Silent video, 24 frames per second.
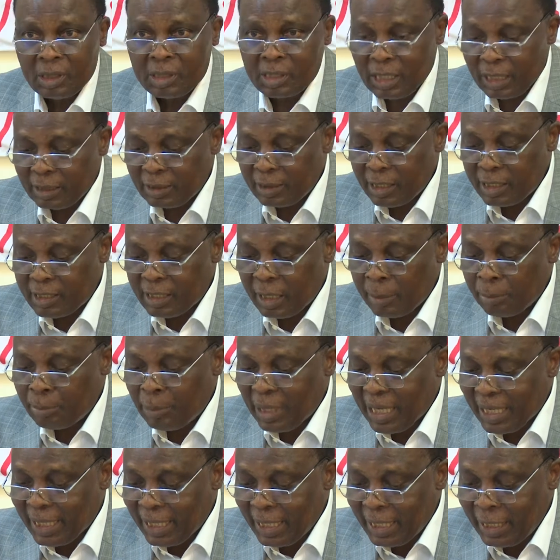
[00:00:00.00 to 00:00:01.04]
Sans
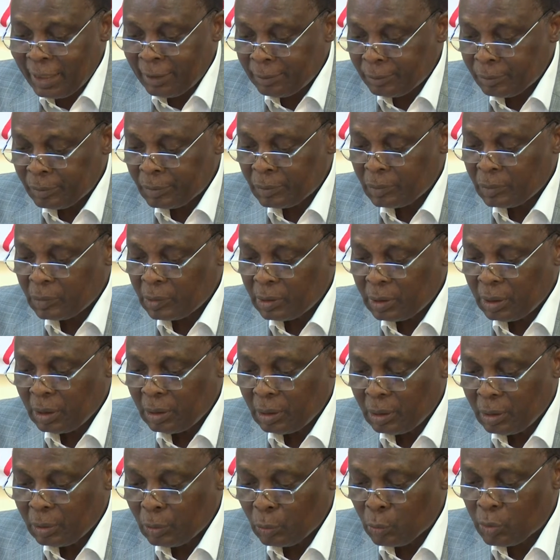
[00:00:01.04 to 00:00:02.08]
désemparer,
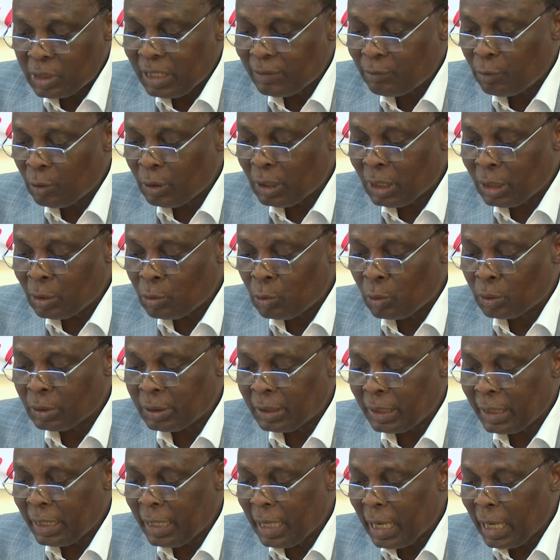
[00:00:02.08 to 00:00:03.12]
nous avons
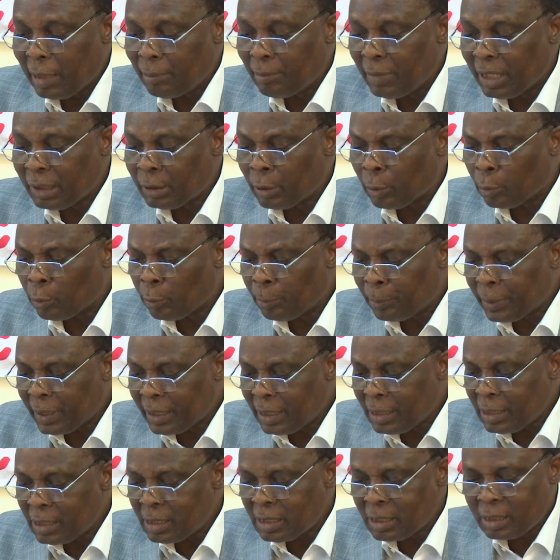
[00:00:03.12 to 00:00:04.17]
rencontré à maintes
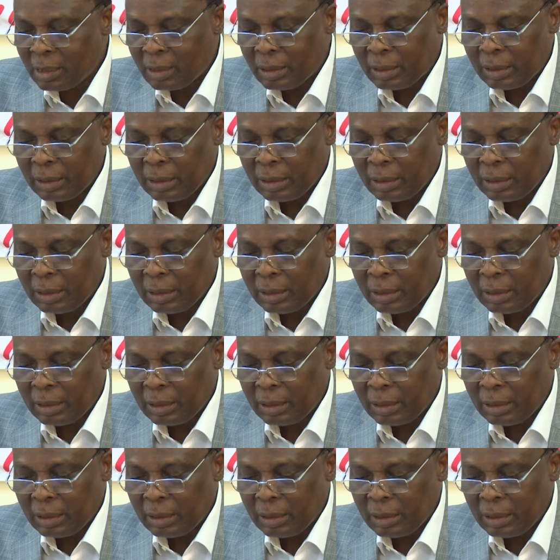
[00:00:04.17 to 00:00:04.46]
reprises